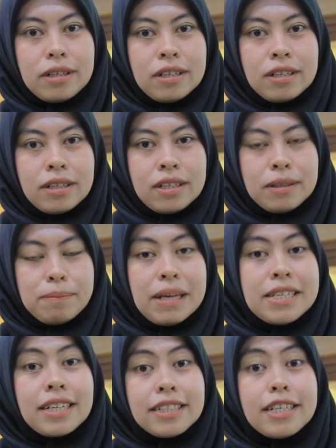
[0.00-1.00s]
eh,
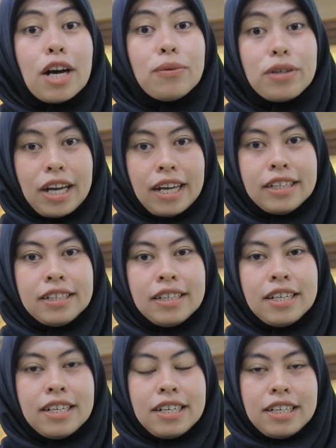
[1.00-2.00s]
banyak digaungkan
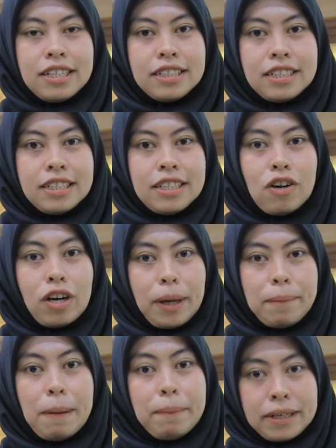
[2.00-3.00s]
di
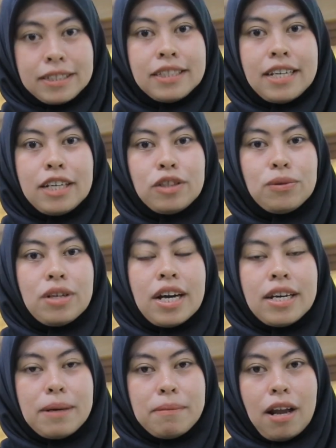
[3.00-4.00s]
oleh Pak Presiden
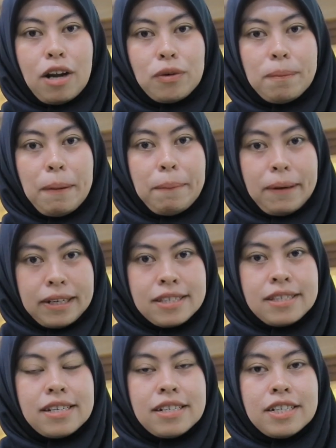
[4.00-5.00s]
juga dan melalui
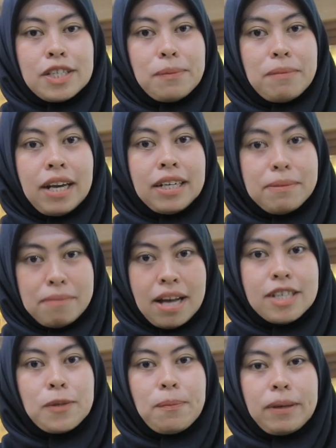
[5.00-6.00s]
Perpres eh, 95
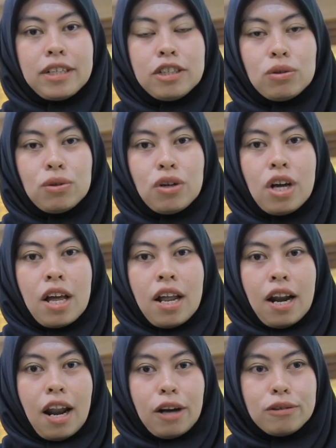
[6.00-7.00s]
seperti itu.
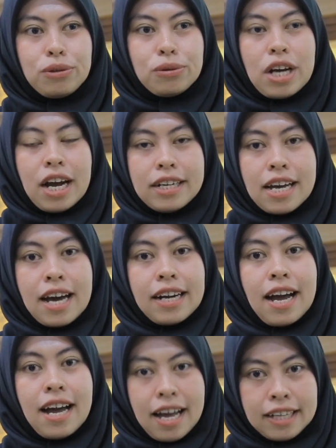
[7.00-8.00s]
Lalu juga ada
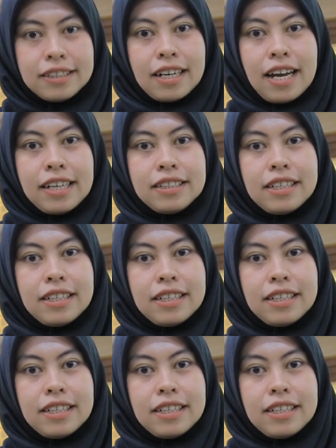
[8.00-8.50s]
arahan terkait